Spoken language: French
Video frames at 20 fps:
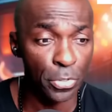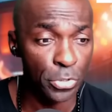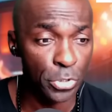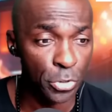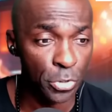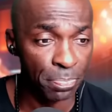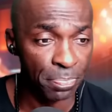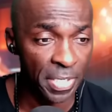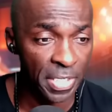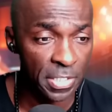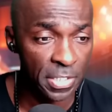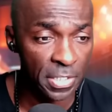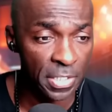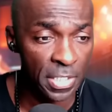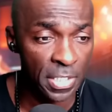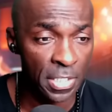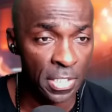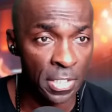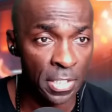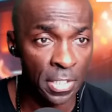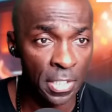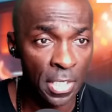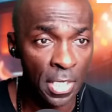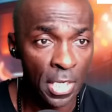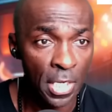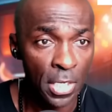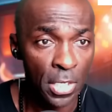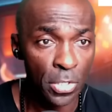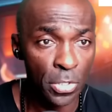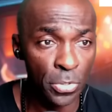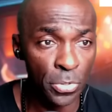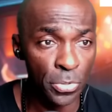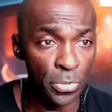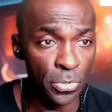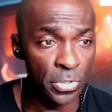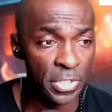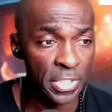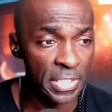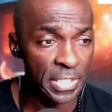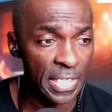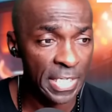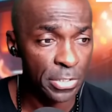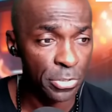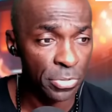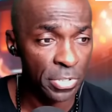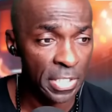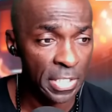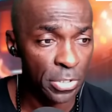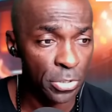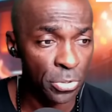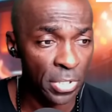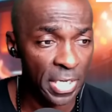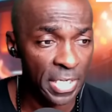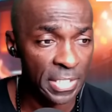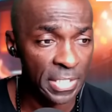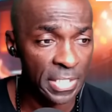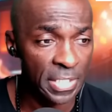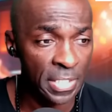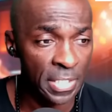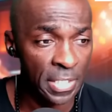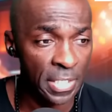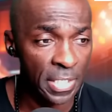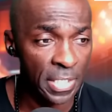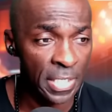que se passe-t-il aux États-Unis Y aura-t-il